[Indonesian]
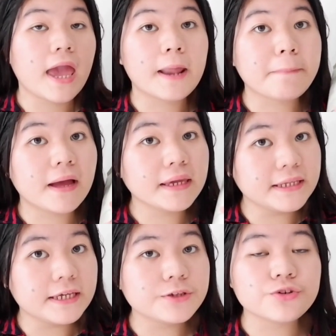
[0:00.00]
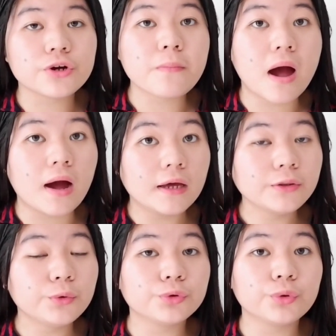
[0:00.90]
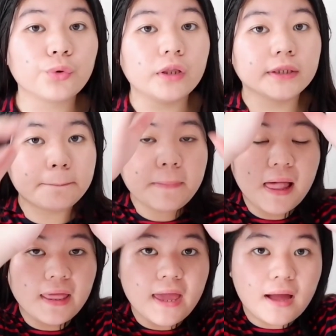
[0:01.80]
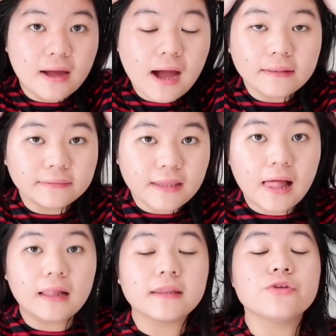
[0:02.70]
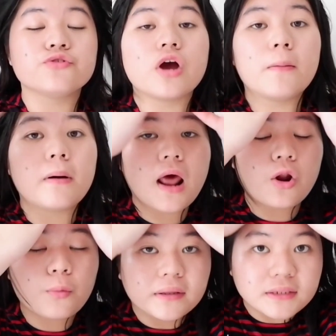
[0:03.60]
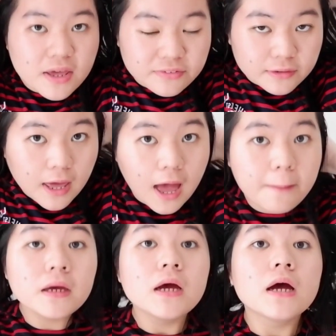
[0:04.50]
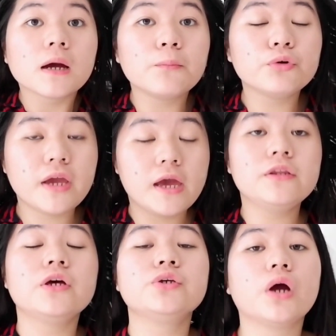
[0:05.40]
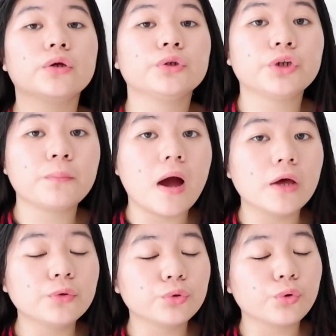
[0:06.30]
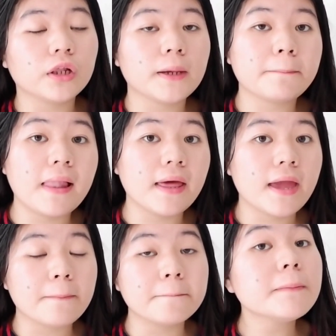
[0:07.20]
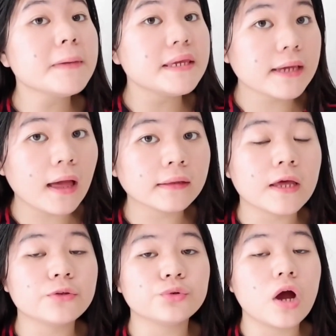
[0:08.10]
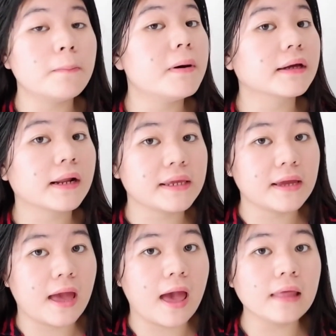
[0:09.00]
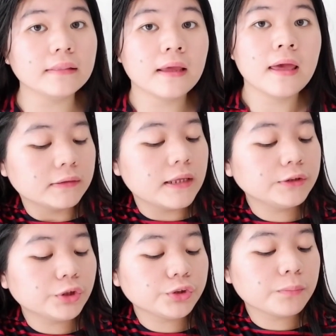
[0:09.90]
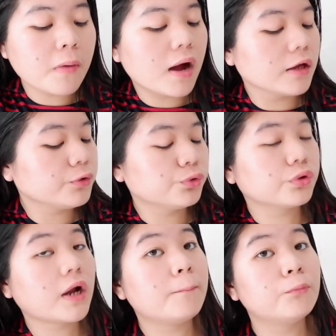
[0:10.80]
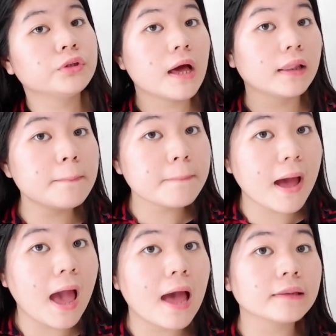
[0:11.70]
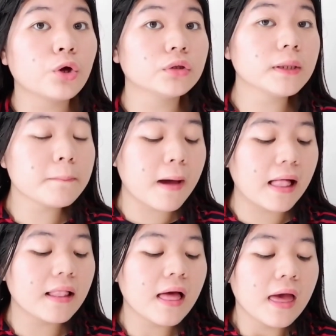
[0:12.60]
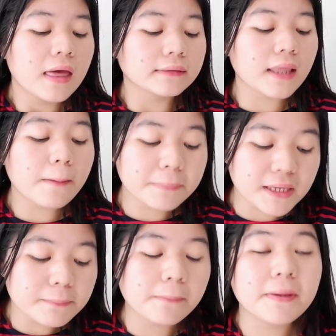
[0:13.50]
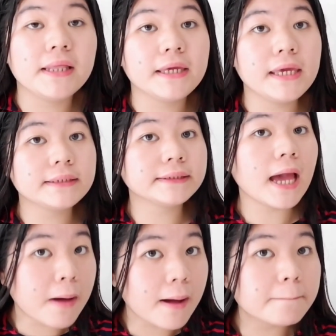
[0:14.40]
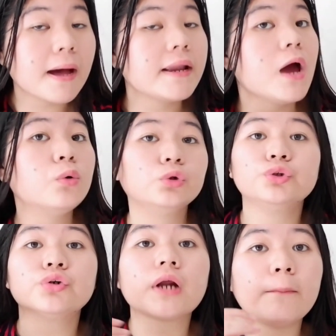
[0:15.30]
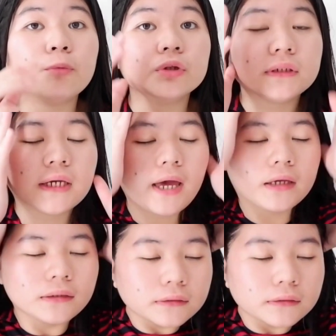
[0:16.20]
Hair Pack ini cocok banget untuk kulit kepala yang gatal dan juga beraroma tidak sedap. Kemudian dia juga cocok banget untuk kulit kepala yang berminyak dan juga berkeringat. Dan cocok banget untuk rambut yang lemah atau tebal tapi memiliki cabang pada ujung rambutnya.